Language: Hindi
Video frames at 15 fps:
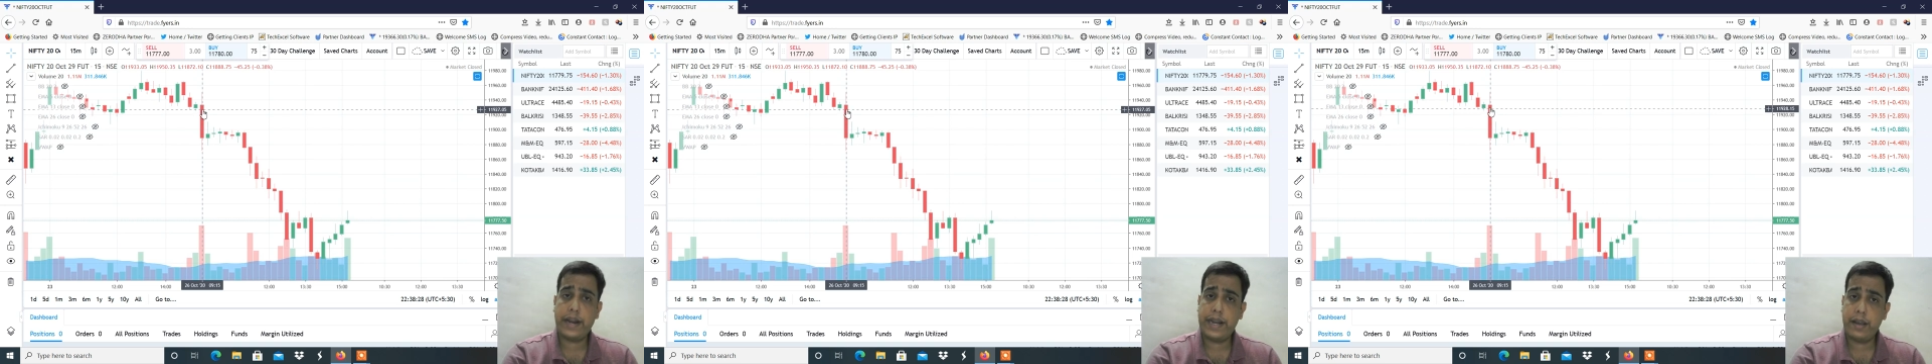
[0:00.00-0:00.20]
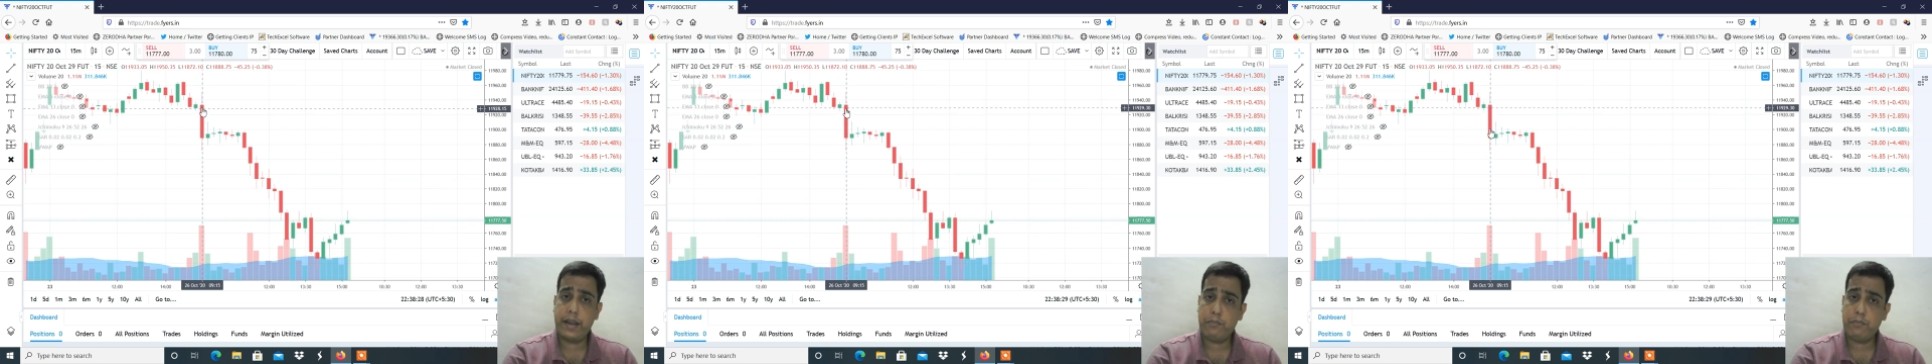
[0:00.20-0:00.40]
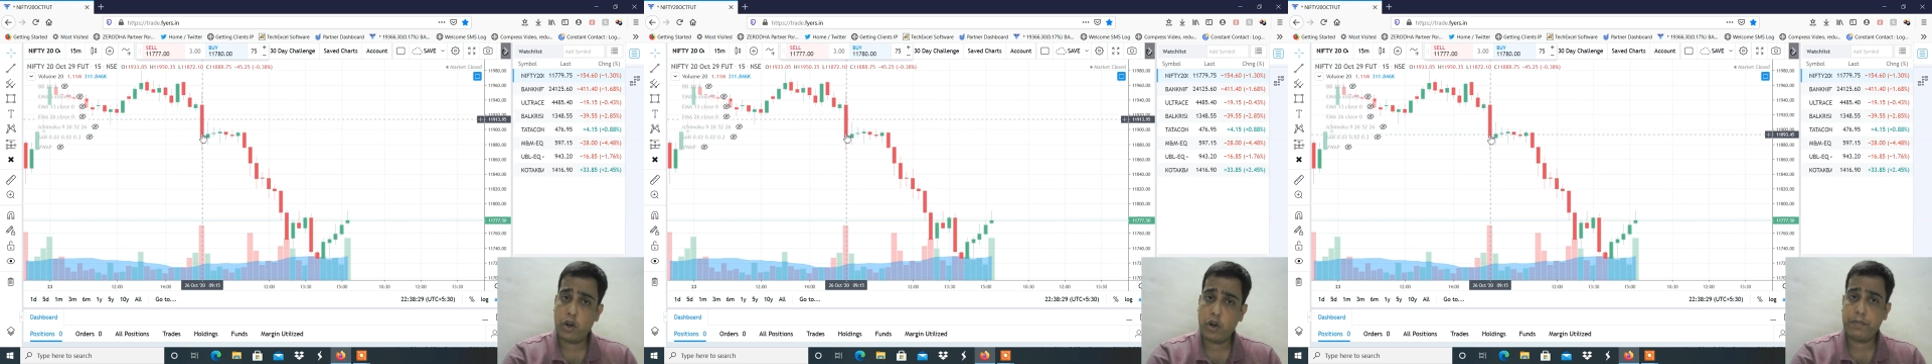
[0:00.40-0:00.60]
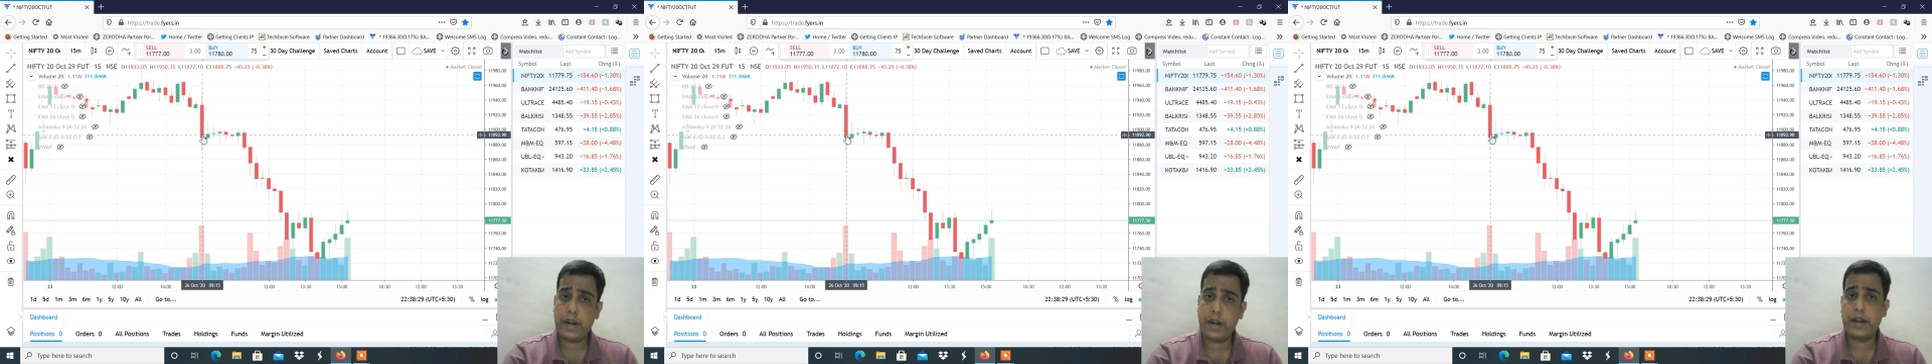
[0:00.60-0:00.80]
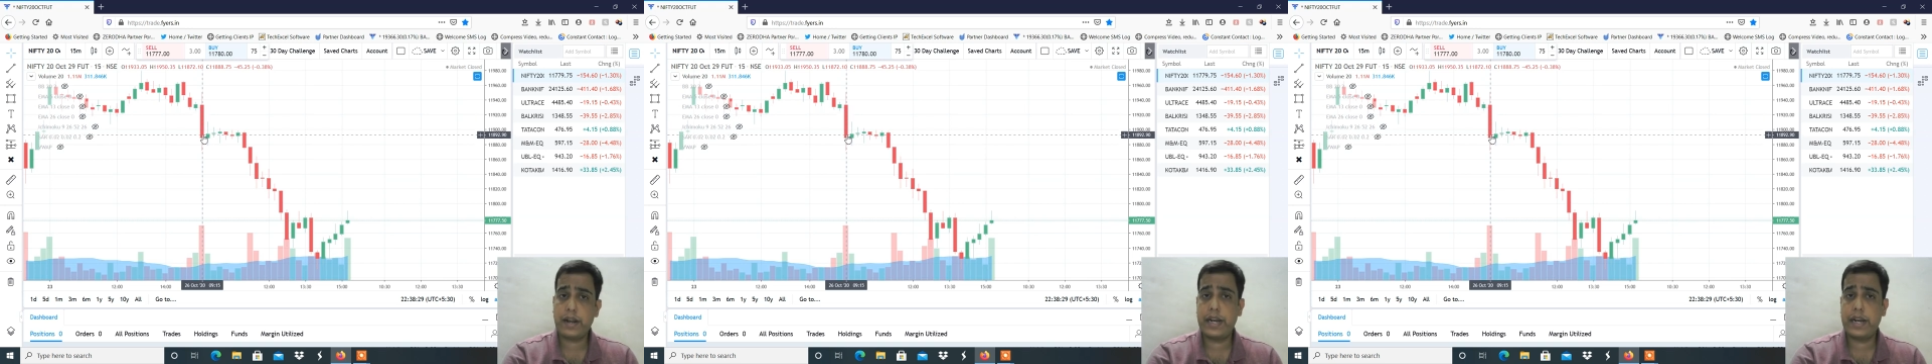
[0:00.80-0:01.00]
रेड है बहुत
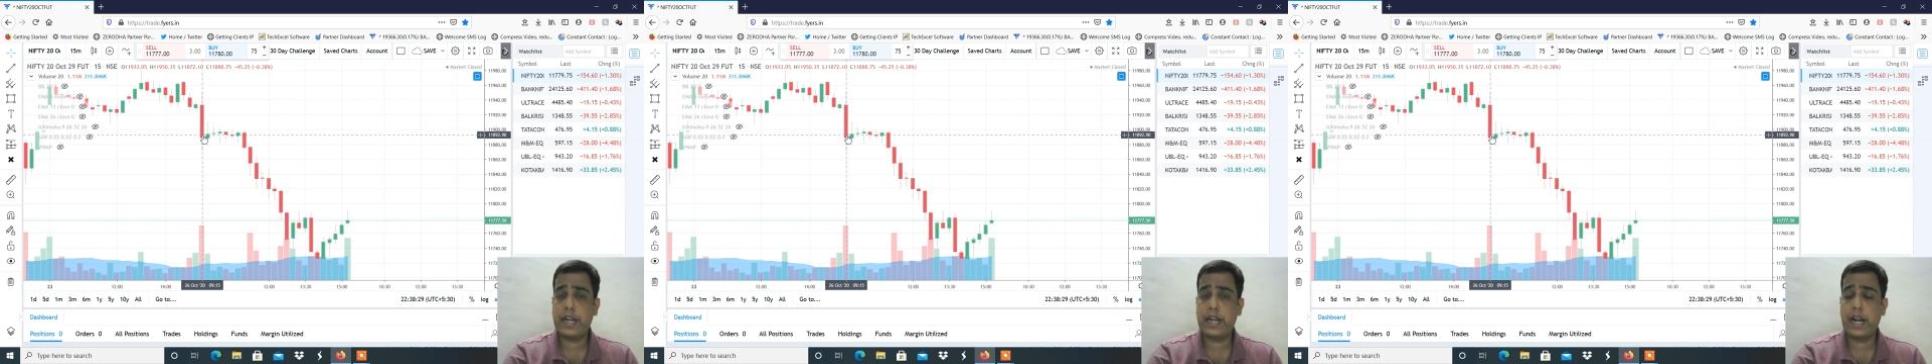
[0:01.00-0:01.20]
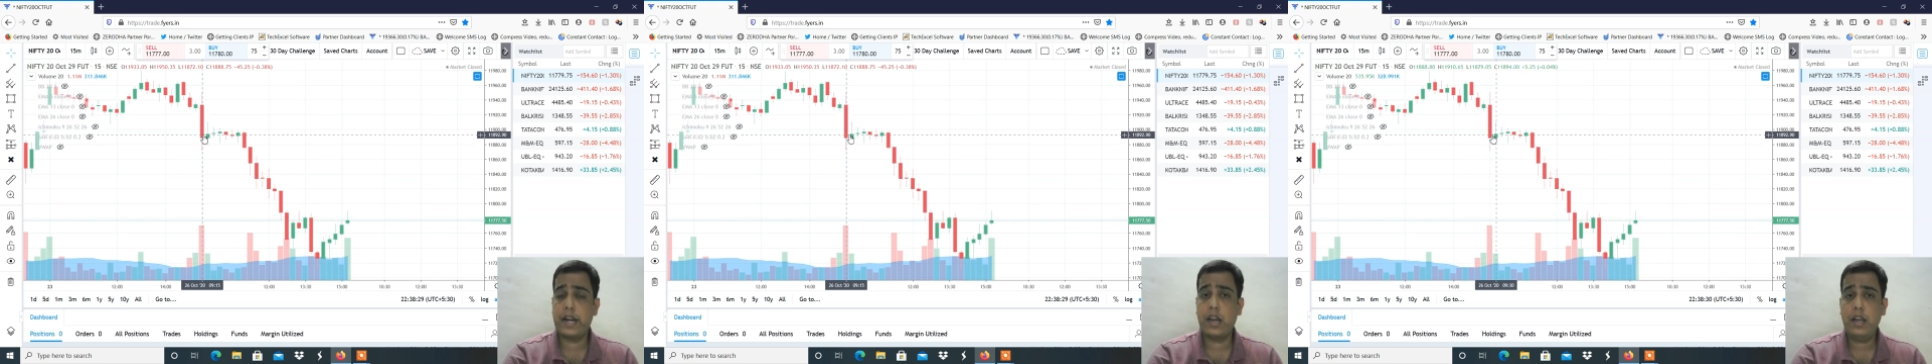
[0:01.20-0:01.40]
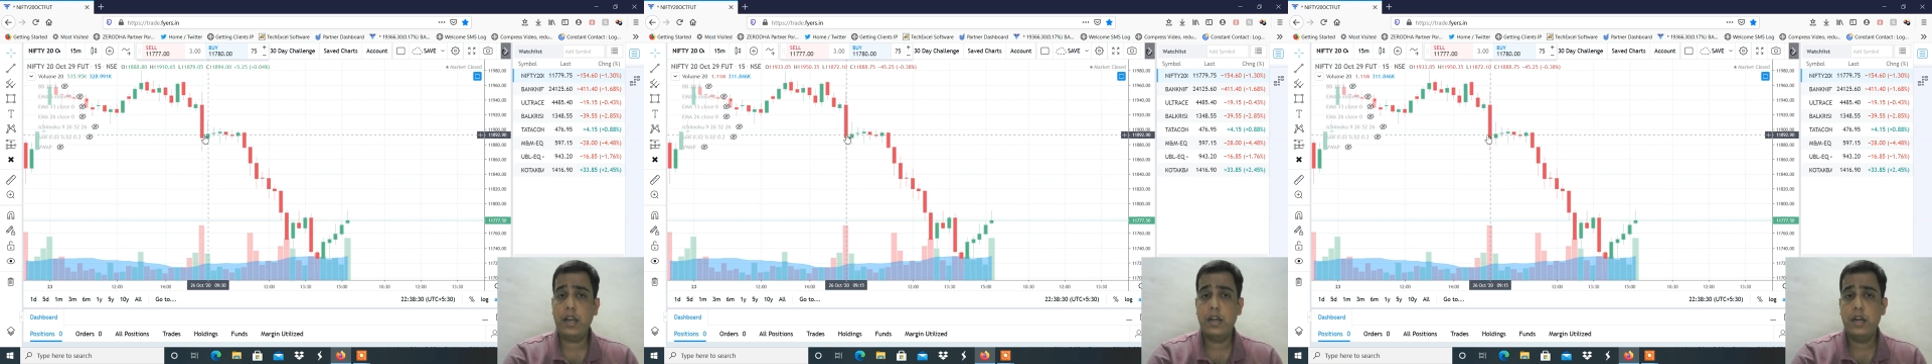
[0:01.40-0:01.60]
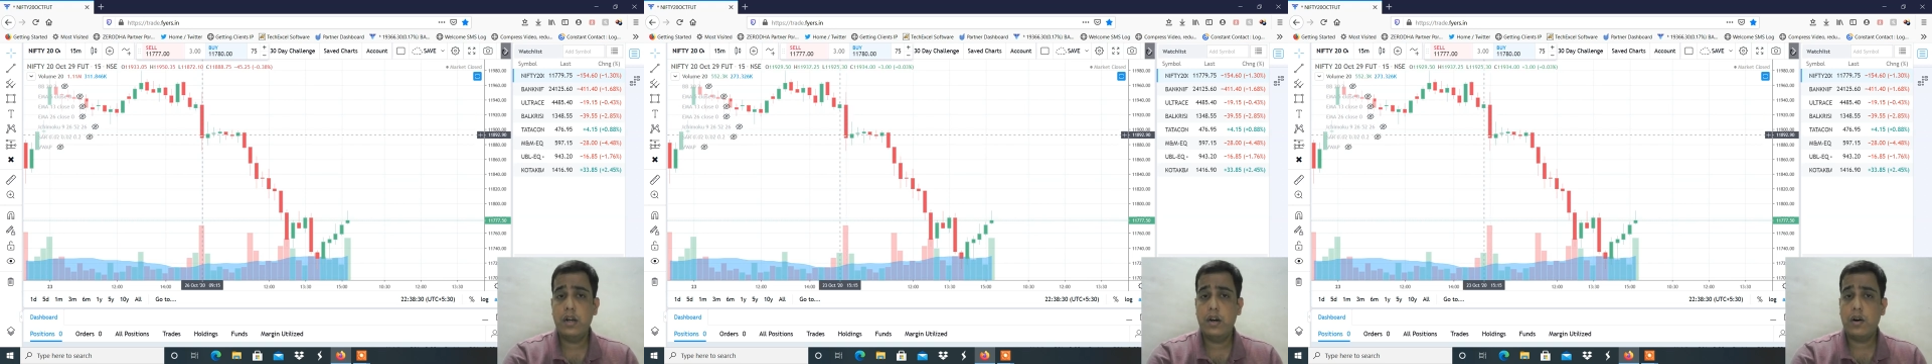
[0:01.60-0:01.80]
बड़ा रेड कैंडल है